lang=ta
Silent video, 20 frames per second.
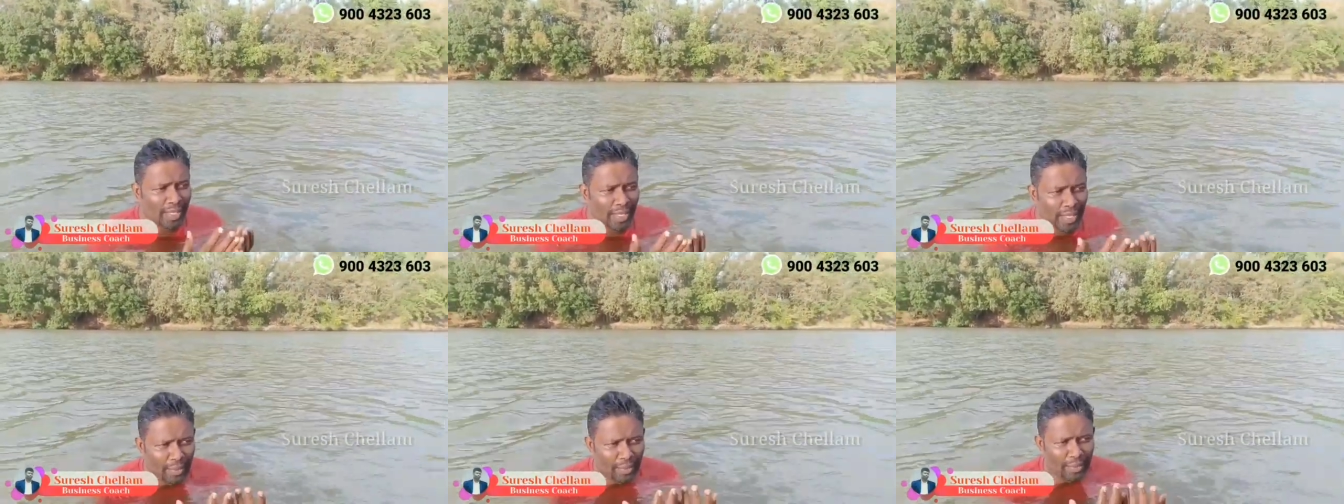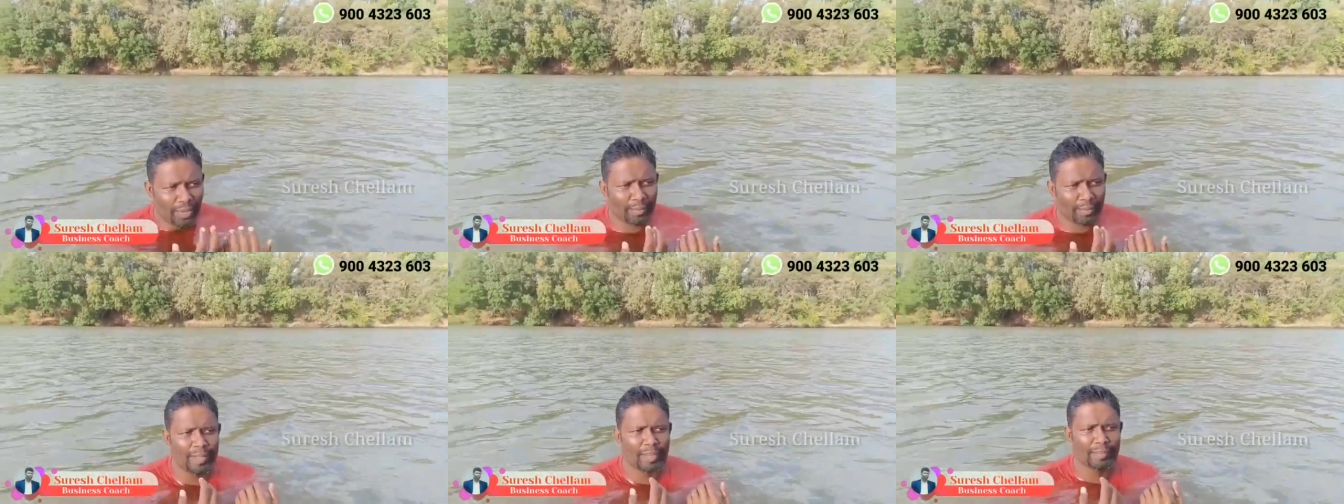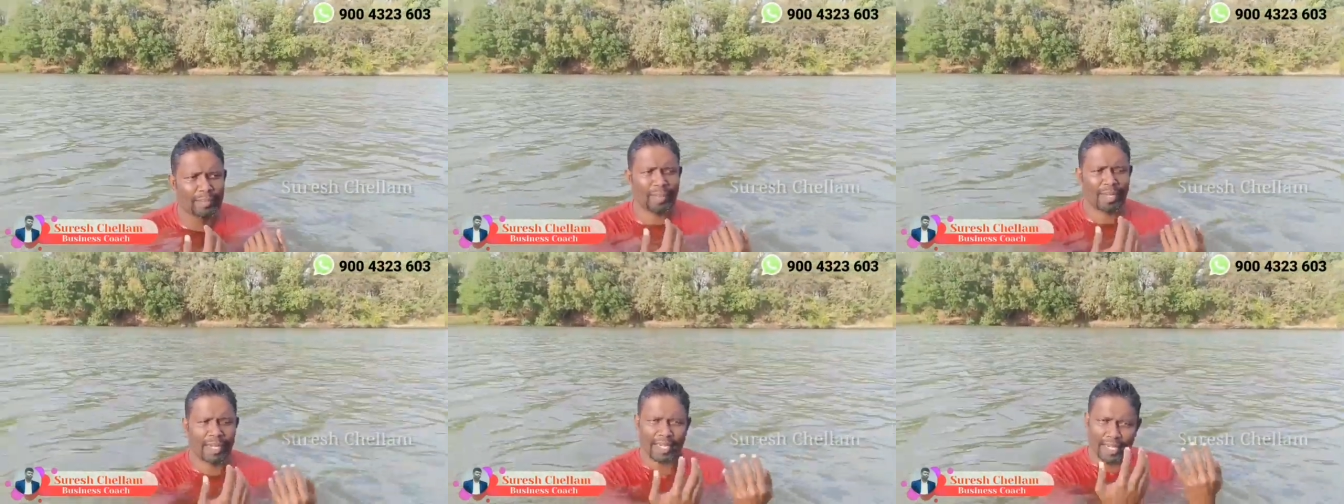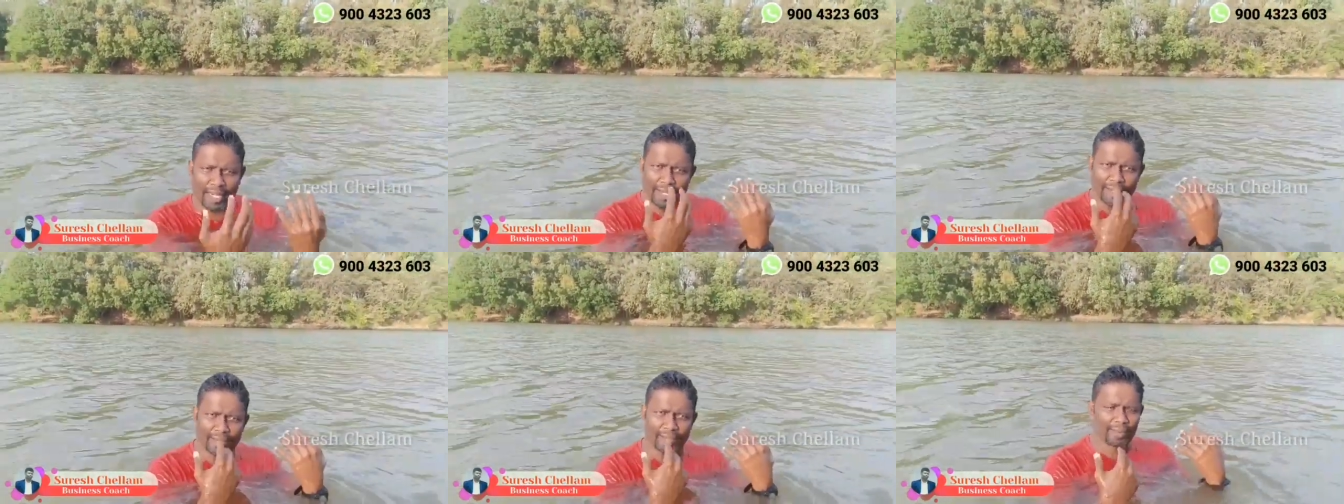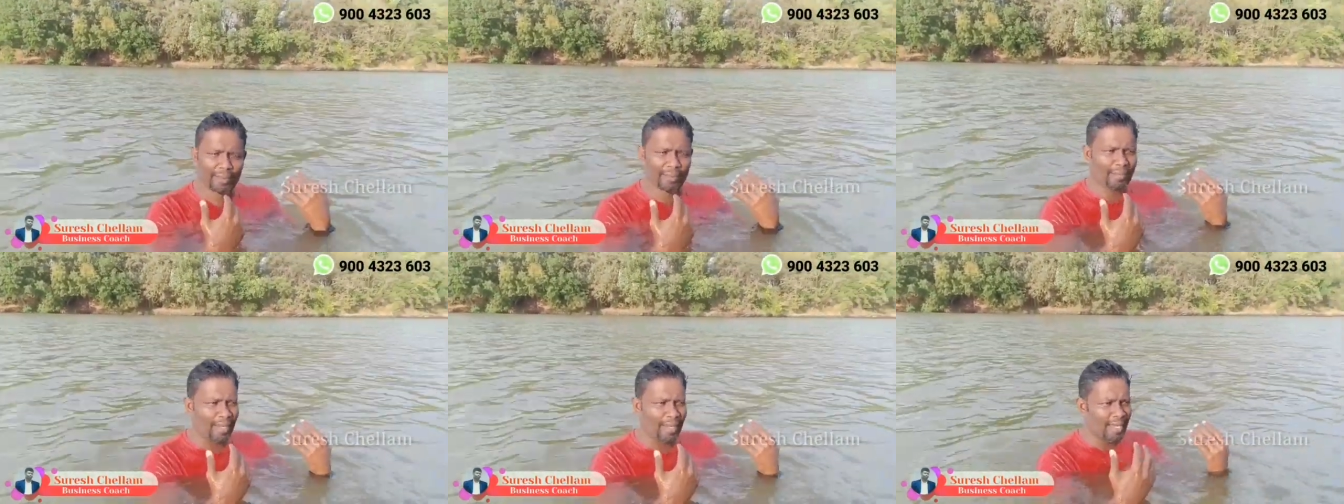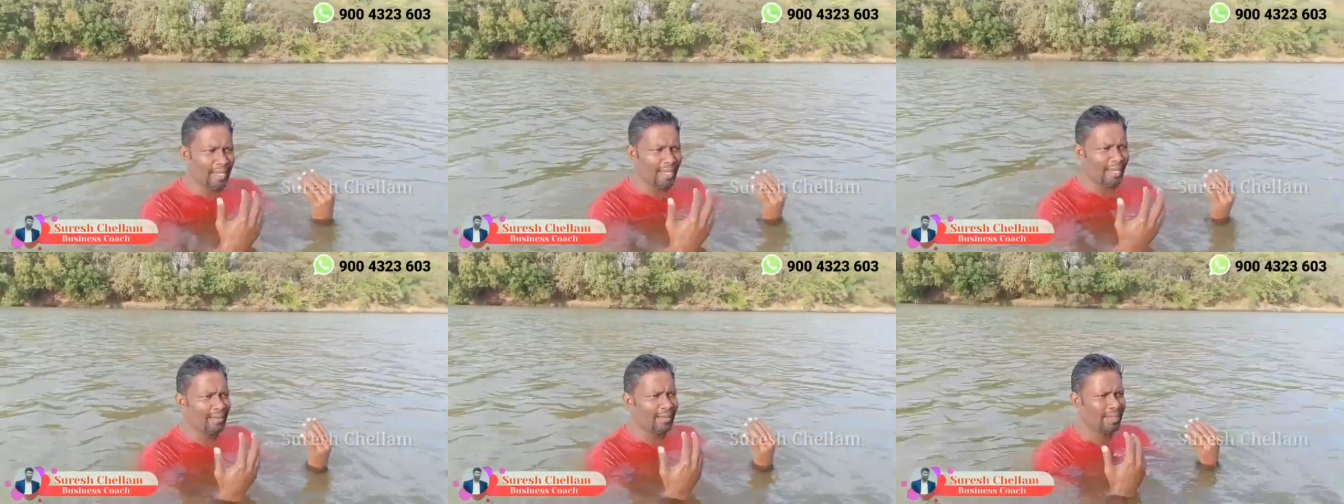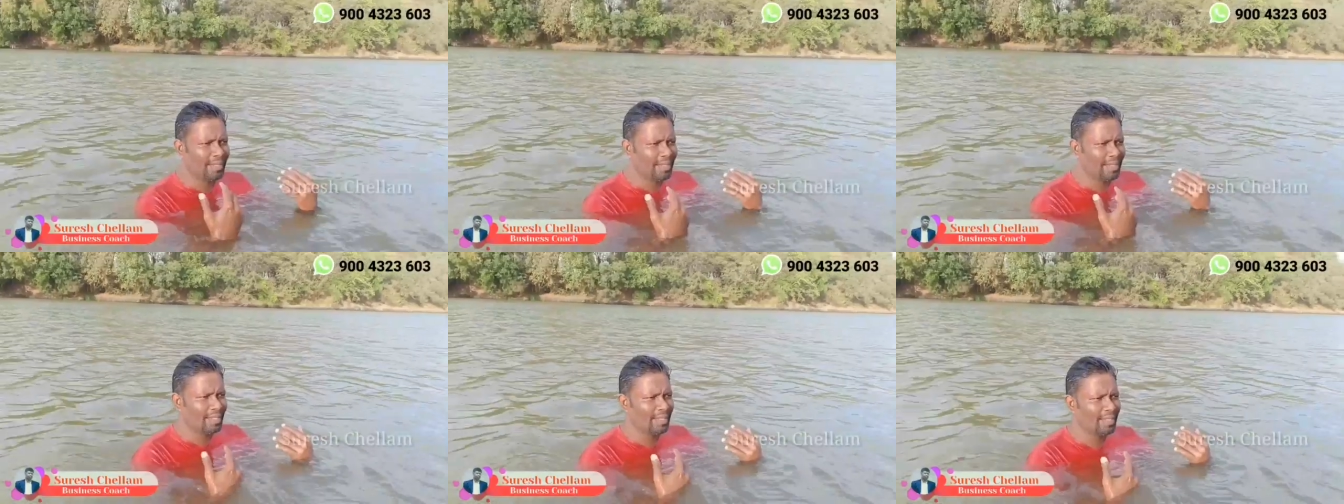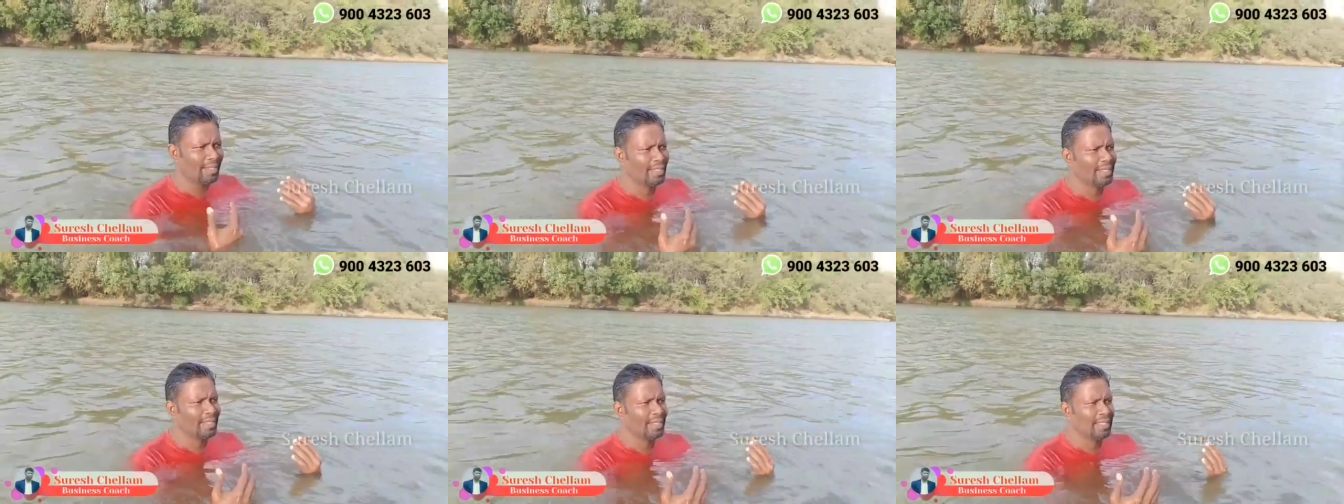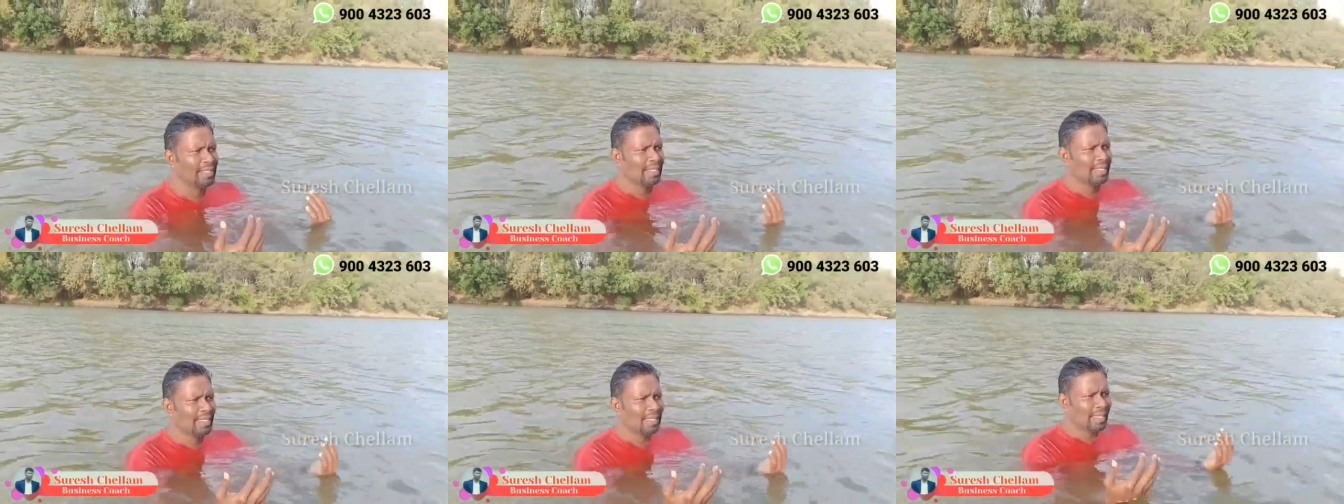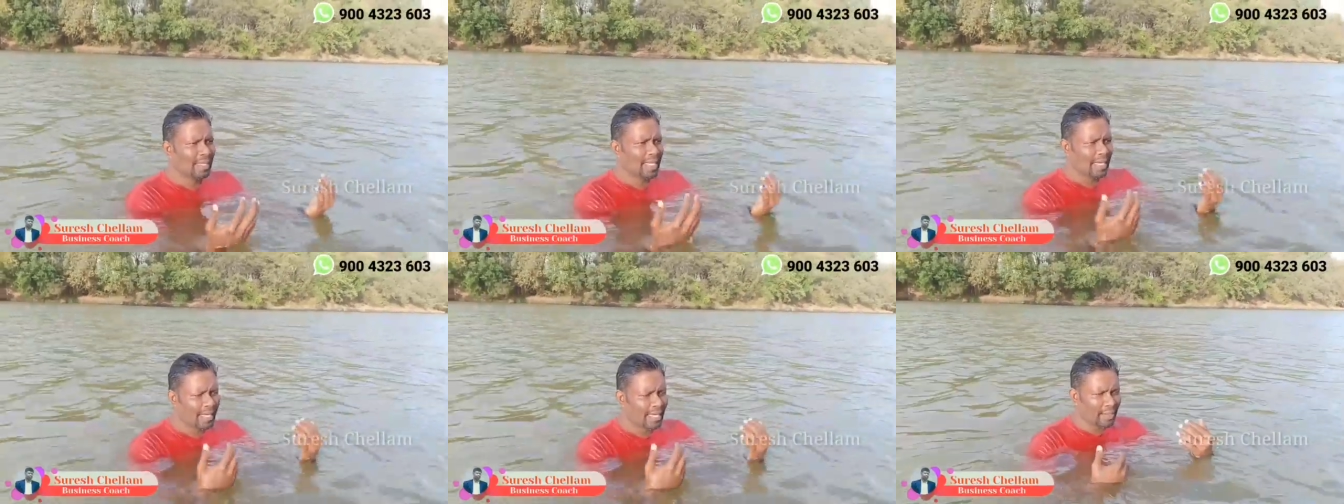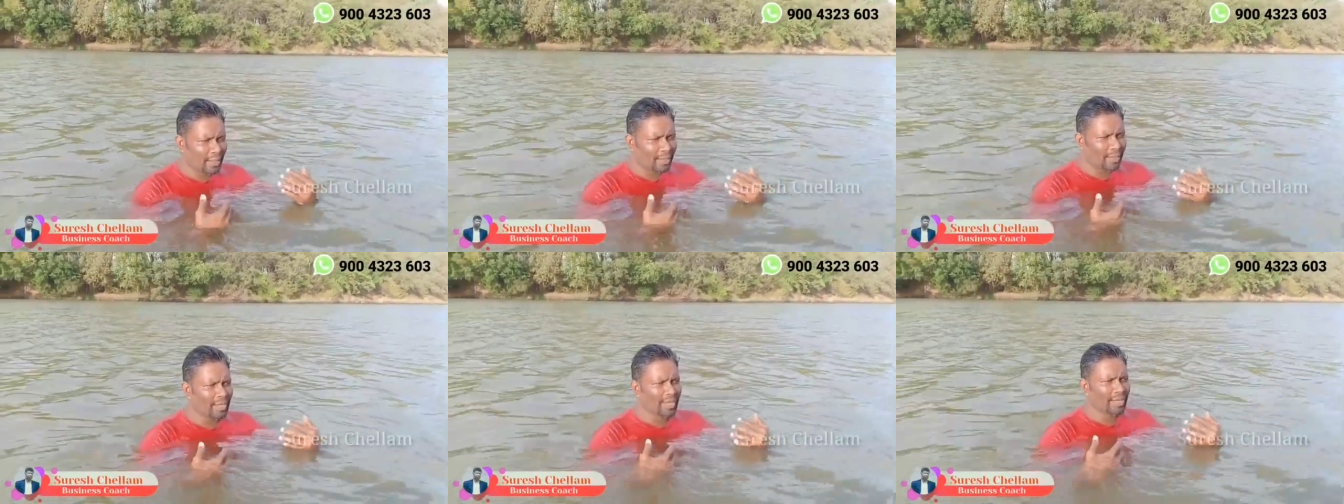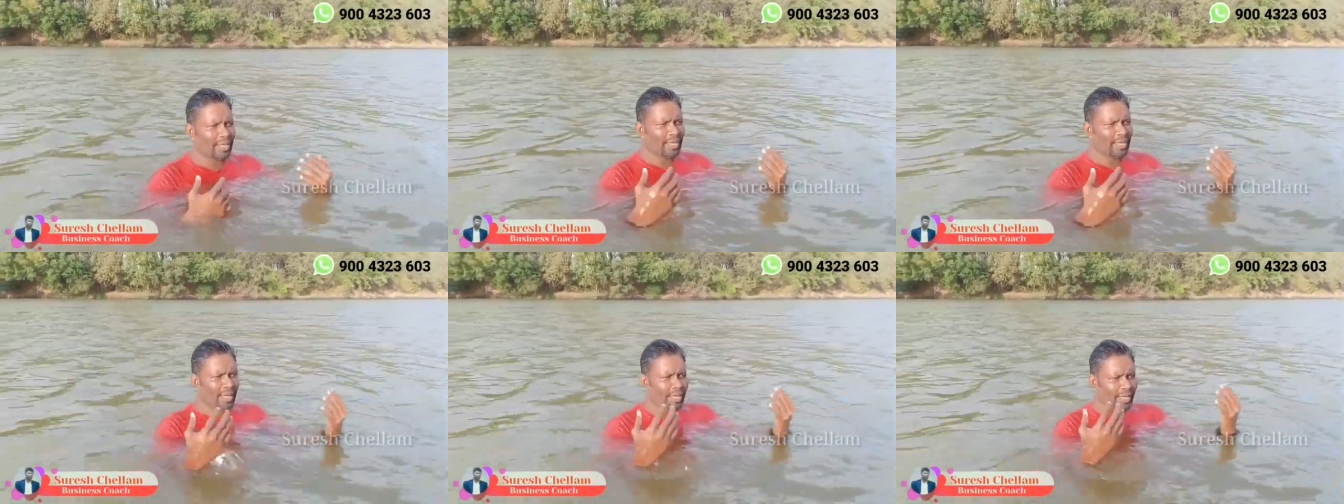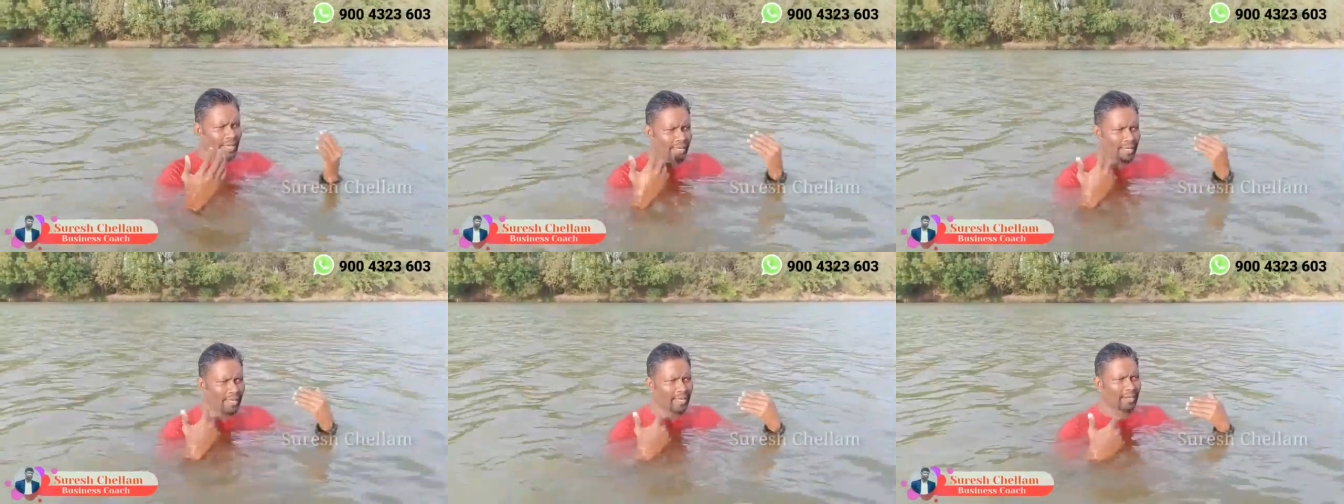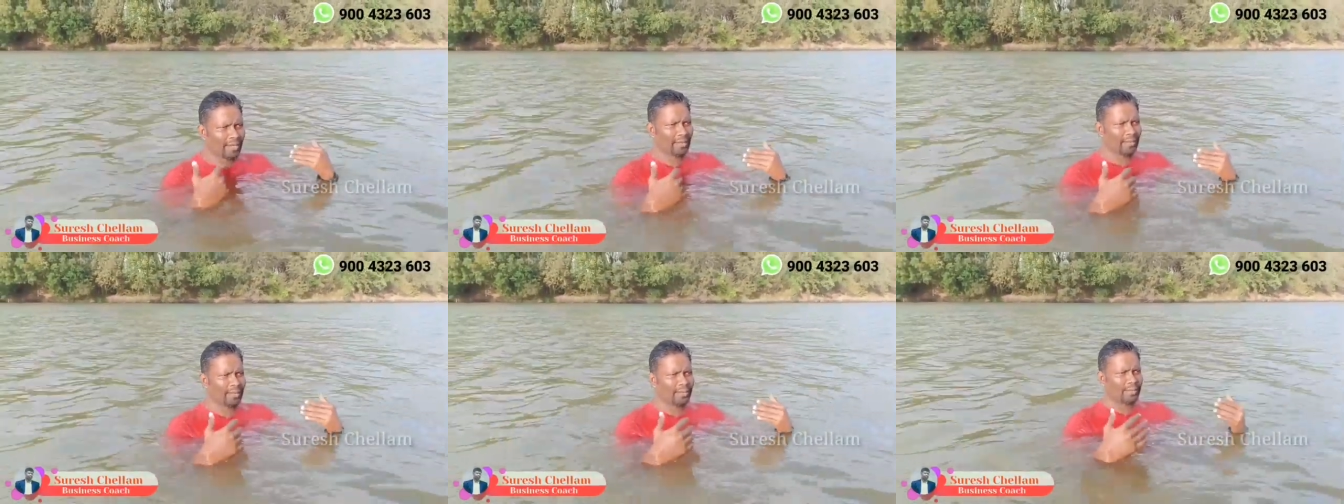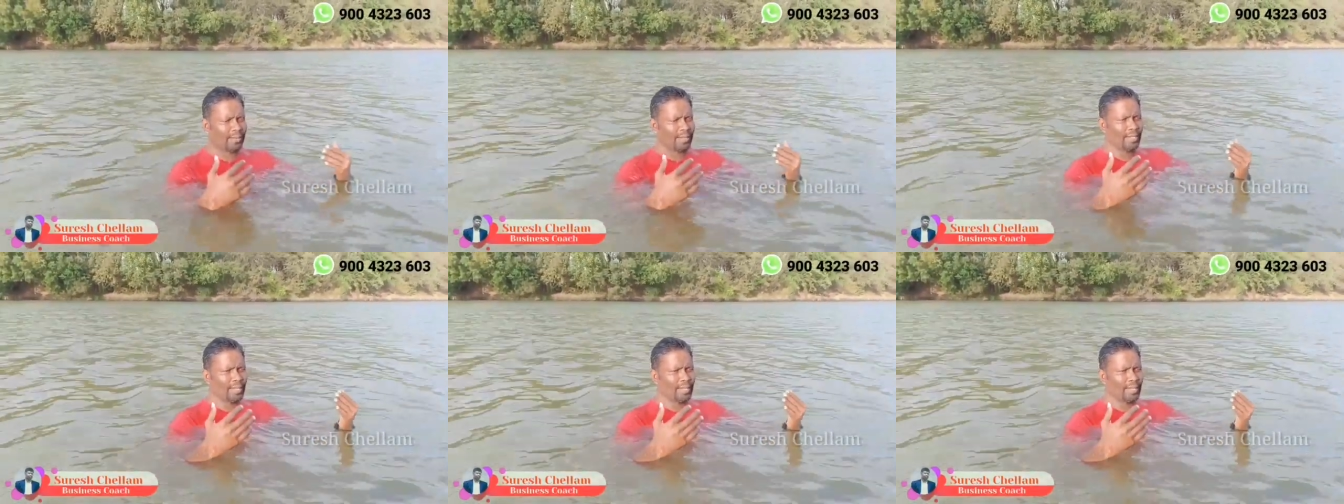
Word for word: ரிக்ரூட்மெண்ட் பண்ணிகிட்டே இருக்கணும் மக்கள் வந்து நீங்கள் ரிக்ரூட்டட் ஆகிட்டே இருக்கணும்